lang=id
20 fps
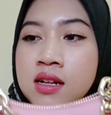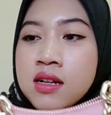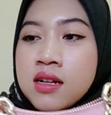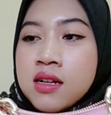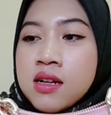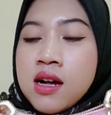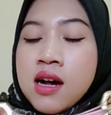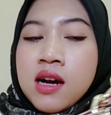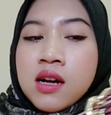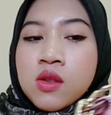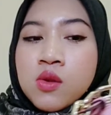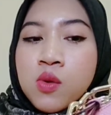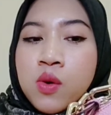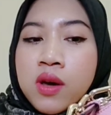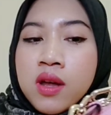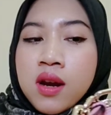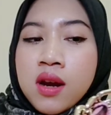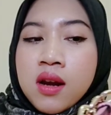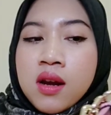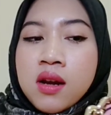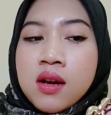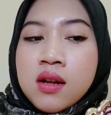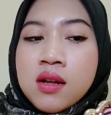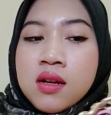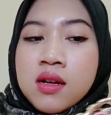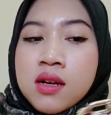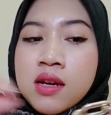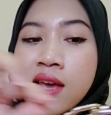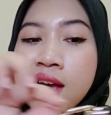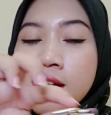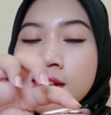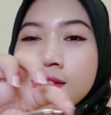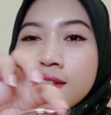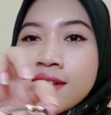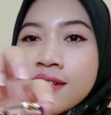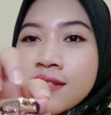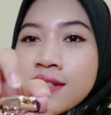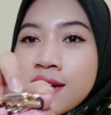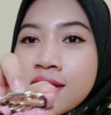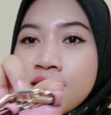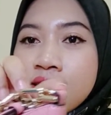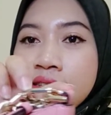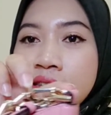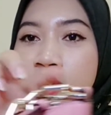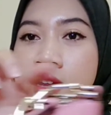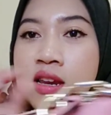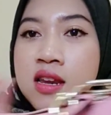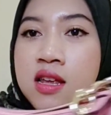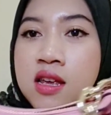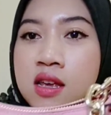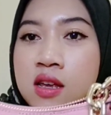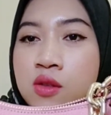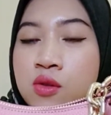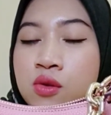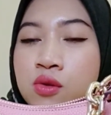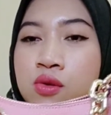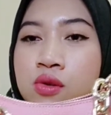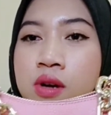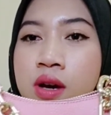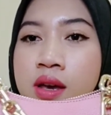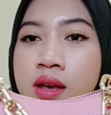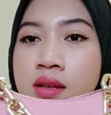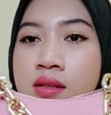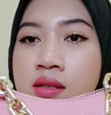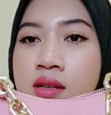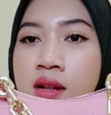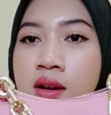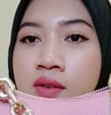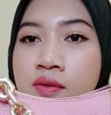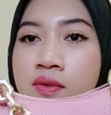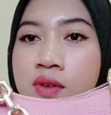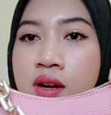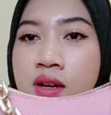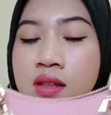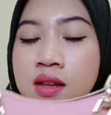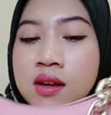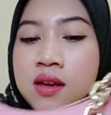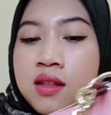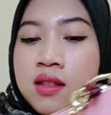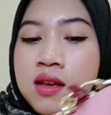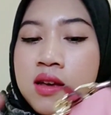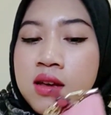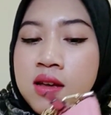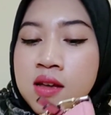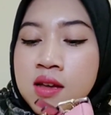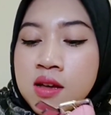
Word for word: uh, hardware uh, yang masih kecil di sini itu tuh kayak silver ternyata